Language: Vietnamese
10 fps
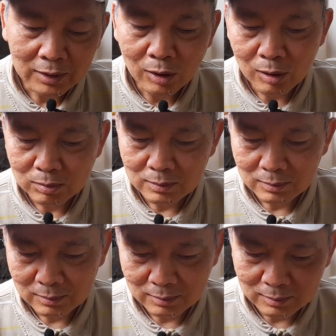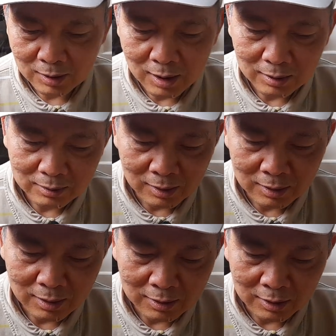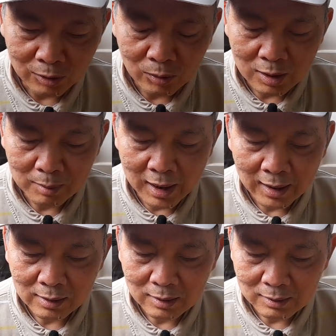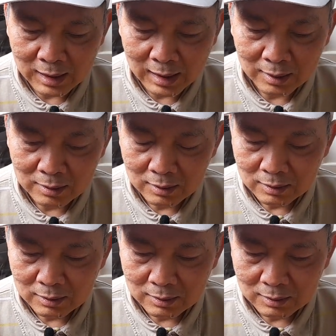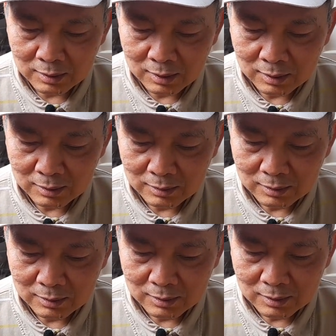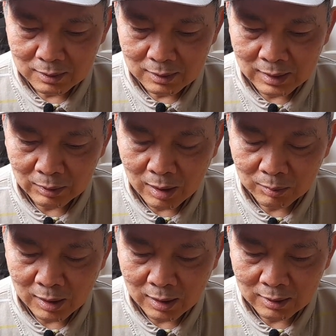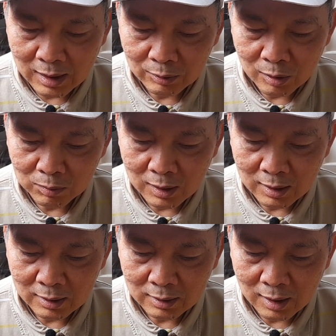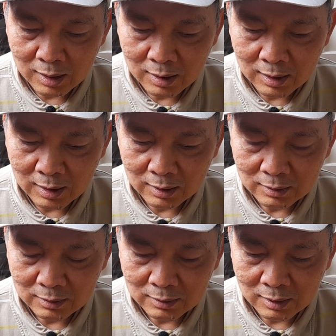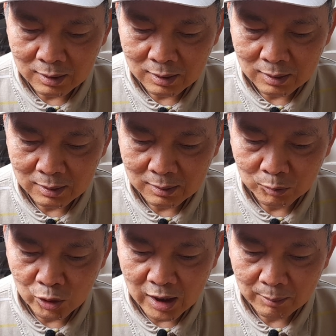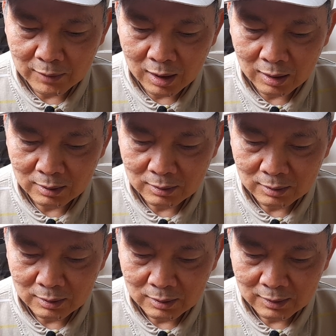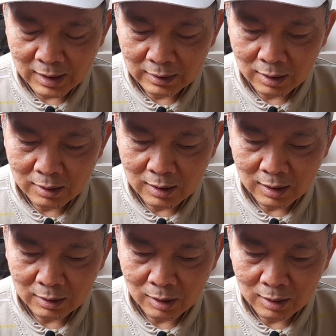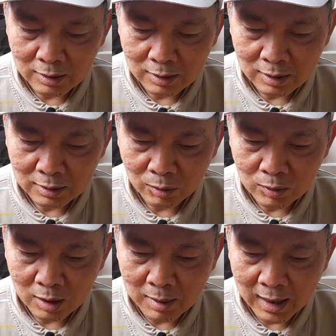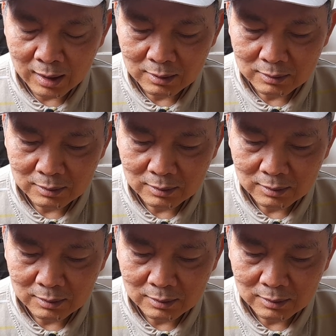phải tốt đó những cái dịch vụ cơ bản đó là uh, giao thông nè giáo dục nè y tế nè uh, mua sắm nè giải trí nè đó là những cái dịch vụ cơ bản